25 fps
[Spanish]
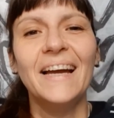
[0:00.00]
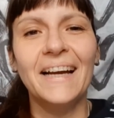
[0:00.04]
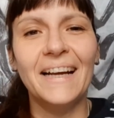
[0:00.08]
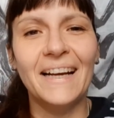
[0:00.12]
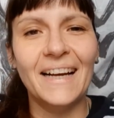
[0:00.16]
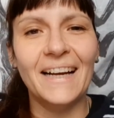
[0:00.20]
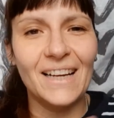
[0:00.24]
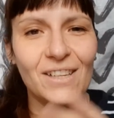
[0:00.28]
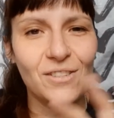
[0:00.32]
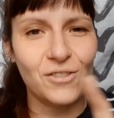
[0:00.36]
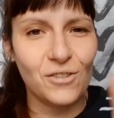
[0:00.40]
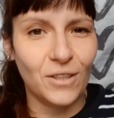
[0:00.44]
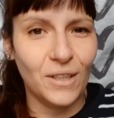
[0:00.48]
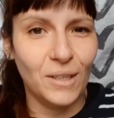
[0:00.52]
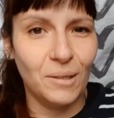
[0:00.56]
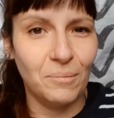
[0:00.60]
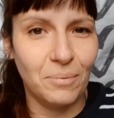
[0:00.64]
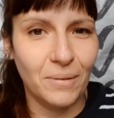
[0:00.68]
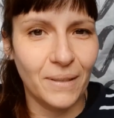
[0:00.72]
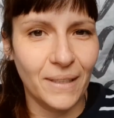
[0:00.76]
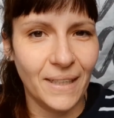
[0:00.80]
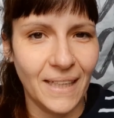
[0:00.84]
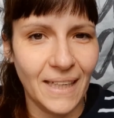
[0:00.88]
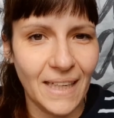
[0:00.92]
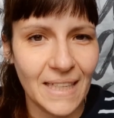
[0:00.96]
El caso que le
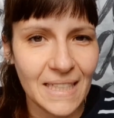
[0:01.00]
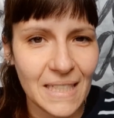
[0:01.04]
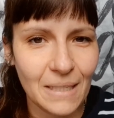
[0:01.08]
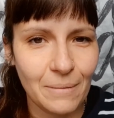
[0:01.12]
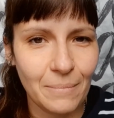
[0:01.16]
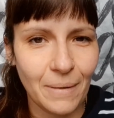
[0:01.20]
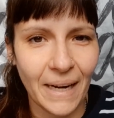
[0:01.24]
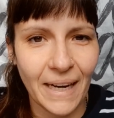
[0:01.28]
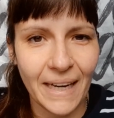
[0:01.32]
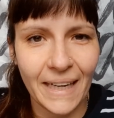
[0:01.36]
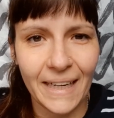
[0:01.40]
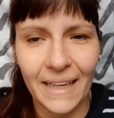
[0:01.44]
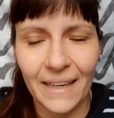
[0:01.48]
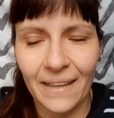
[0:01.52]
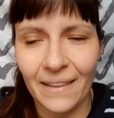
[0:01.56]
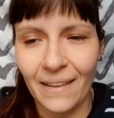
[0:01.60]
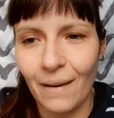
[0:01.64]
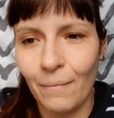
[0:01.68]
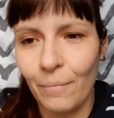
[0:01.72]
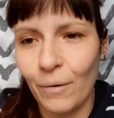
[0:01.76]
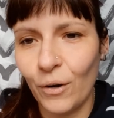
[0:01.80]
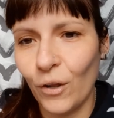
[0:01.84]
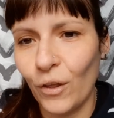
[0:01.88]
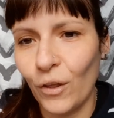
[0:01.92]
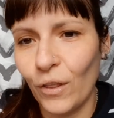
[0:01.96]
ponen las imágenes de
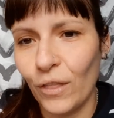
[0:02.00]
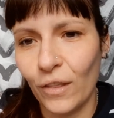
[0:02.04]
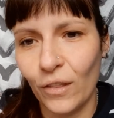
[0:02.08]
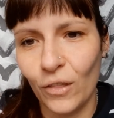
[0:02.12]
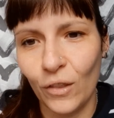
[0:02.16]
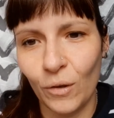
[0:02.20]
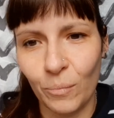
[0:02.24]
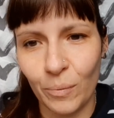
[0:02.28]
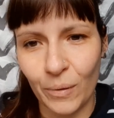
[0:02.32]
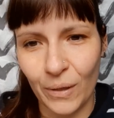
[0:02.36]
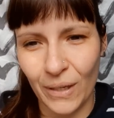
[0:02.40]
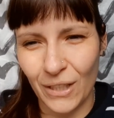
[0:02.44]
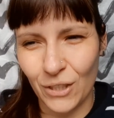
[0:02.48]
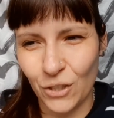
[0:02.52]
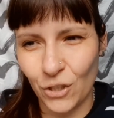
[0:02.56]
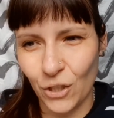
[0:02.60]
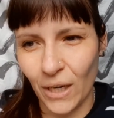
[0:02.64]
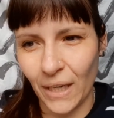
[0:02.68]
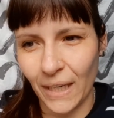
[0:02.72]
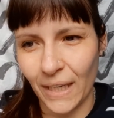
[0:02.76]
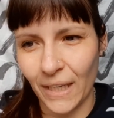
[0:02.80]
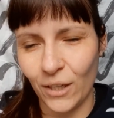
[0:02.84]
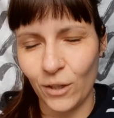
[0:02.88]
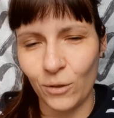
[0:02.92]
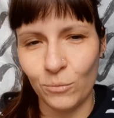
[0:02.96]
Álvaro diciendo, porque yo
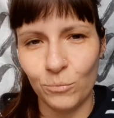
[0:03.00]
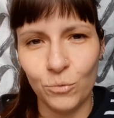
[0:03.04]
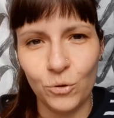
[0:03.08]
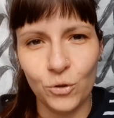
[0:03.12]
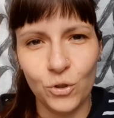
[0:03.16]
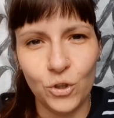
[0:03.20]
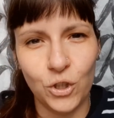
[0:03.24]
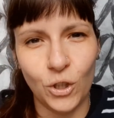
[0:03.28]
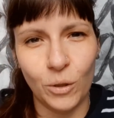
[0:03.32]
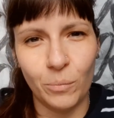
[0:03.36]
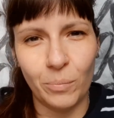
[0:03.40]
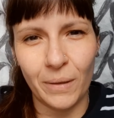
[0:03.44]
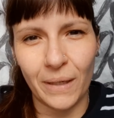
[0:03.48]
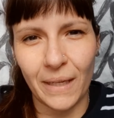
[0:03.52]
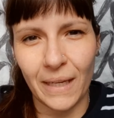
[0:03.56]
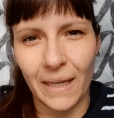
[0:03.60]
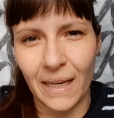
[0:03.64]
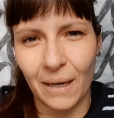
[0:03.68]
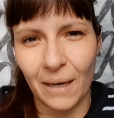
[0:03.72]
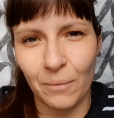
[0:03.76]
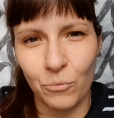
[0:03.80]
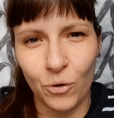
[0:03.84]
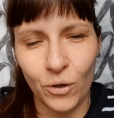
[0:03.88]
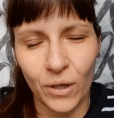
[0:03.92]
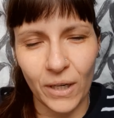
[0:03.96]
la quiero mucho, porque es
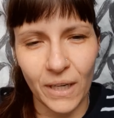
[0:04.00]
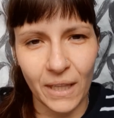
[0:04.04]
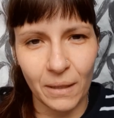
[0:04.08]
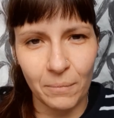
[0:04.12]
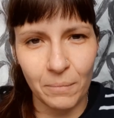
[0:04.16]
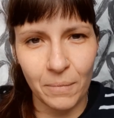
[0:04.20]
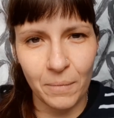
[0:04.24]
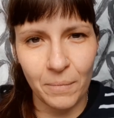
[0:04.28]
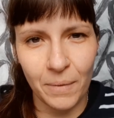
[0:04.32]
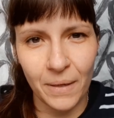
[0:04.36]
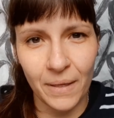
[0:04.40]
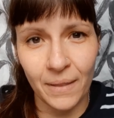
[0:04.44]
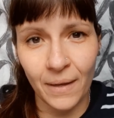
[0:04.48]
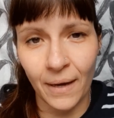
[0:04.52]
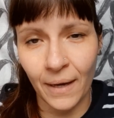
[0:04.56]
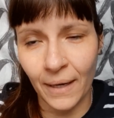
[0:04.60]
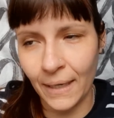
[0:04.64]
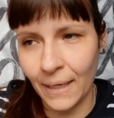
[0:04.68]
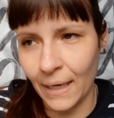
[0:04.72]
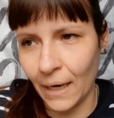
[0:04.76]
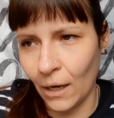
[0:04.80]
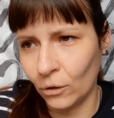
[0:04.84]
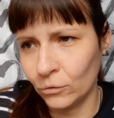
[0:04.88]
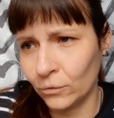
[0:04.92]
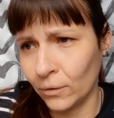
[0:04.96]
la mujer de mi vida,
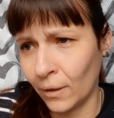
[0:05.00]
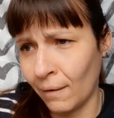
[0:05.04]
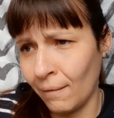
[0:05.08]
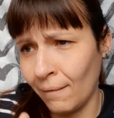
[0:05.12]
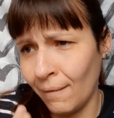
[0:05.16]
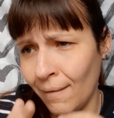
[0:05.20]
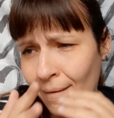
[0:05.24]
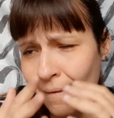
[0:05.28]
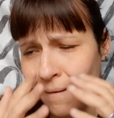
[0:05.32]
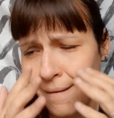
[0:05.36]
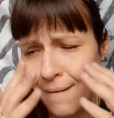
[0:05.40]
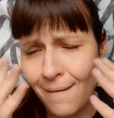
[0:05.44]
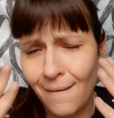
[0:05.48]
y la otra, ¡ah!